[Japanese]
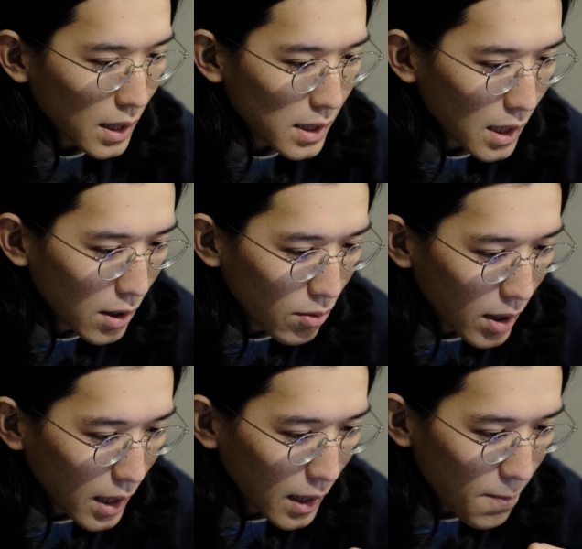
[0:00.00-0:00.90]
タジャン
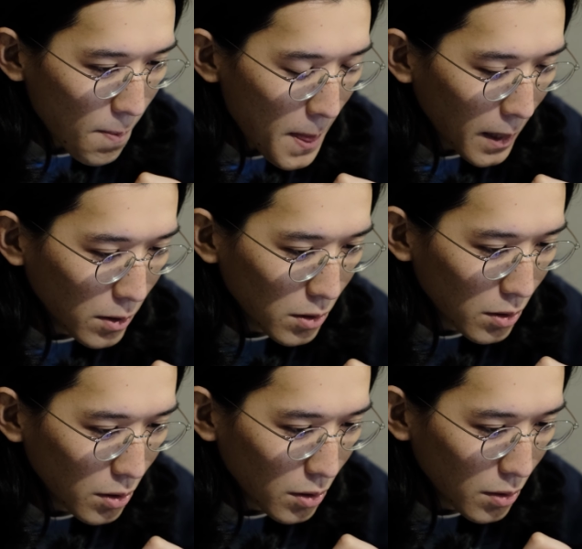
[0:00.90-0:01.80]
は、
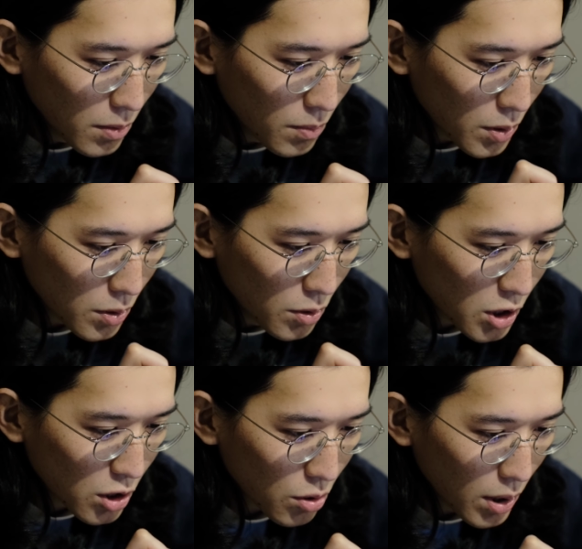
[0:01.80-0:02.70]
僕の
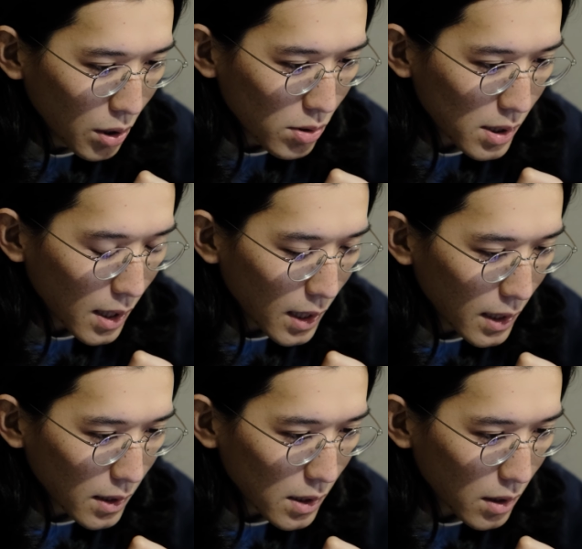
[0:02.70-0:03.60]
父親のお下が
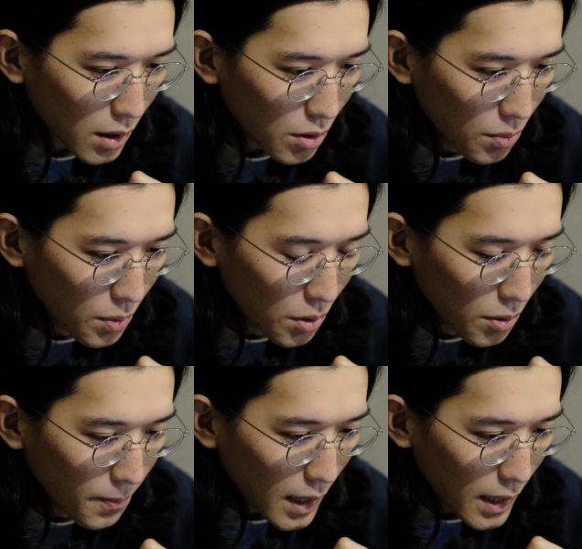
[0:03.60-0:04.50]
りなんですけれど
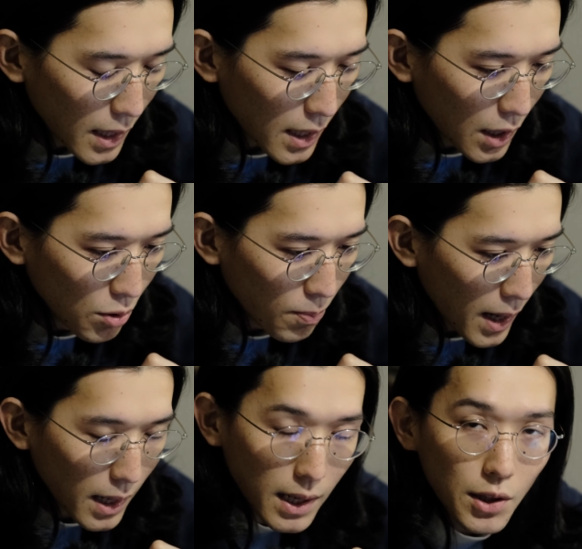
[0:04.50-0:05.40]
も、中の
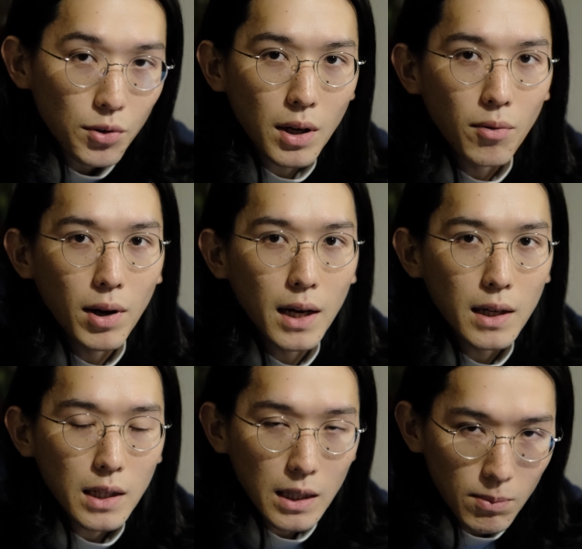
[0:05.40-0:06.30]
パーカーとか
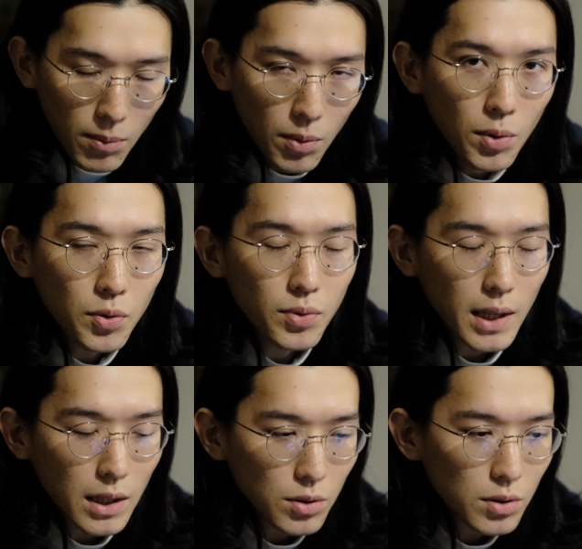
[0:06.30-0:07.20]
は今も持っ
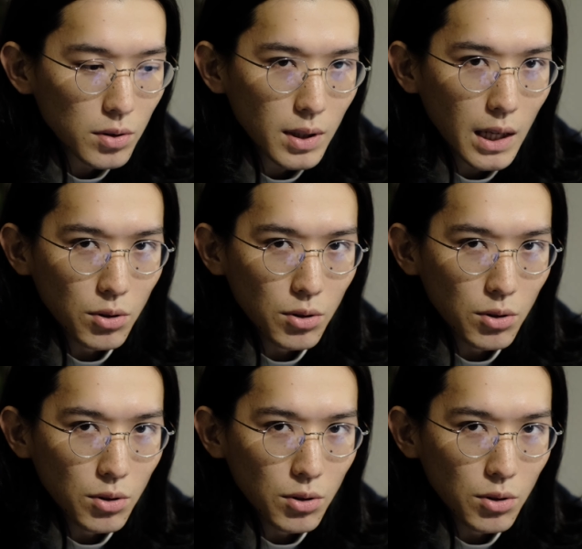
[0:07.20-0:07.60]
ている、